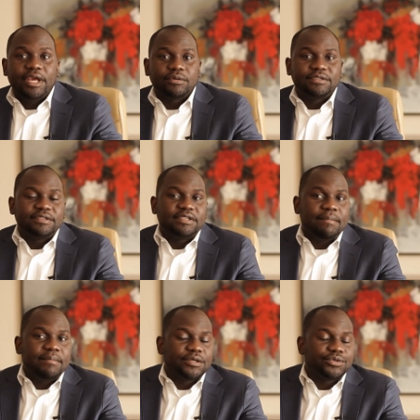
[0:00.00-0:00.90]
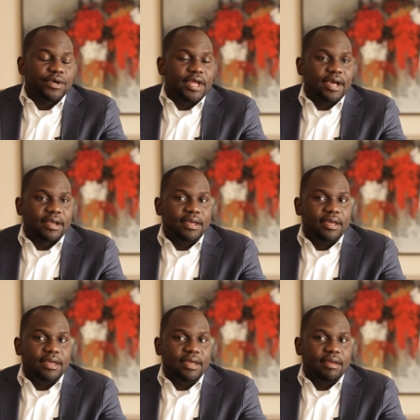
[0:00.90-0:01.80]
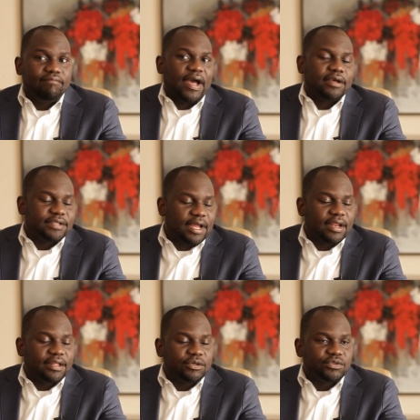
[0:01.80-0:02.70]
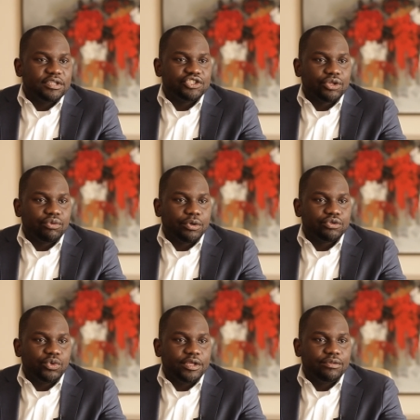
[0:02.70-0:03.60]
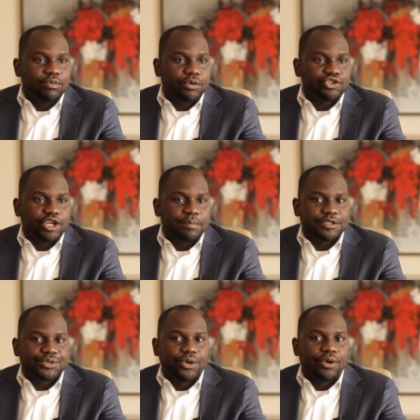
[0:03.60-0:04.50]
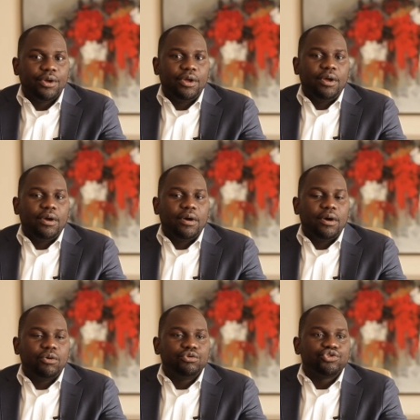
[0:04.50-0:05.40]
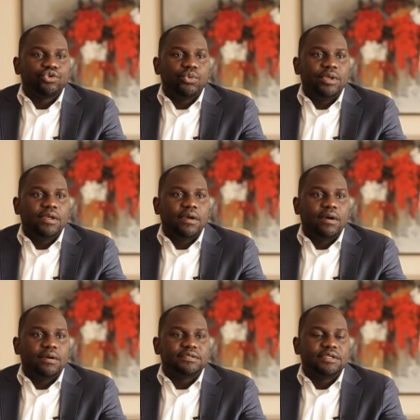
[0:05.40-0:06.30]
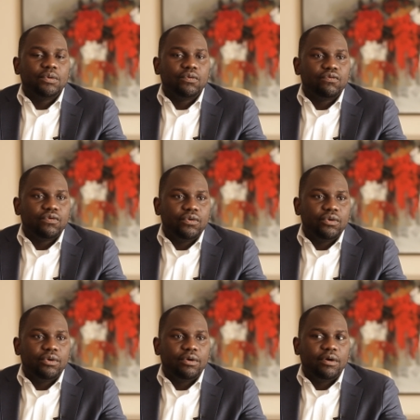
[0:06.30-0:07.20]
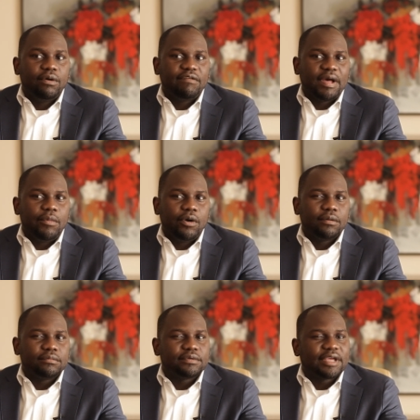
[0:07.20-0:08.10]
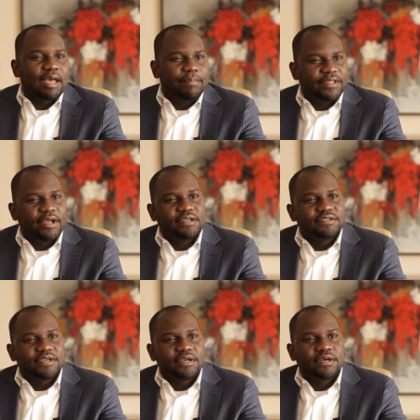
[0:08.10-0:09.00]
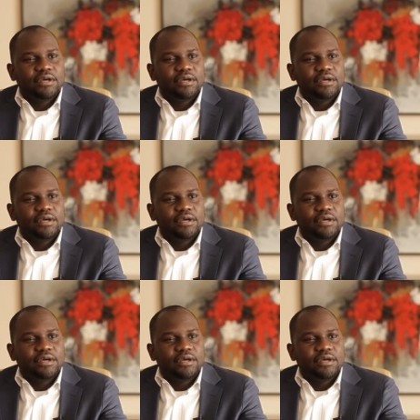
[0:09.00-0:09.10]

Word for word: L'écosystème, bien sûr, c'est la clé de réussite déjà du produit, du projet, parce que euh, aujourd'hui, euh, si l'on veut euh, vraiment capitaliser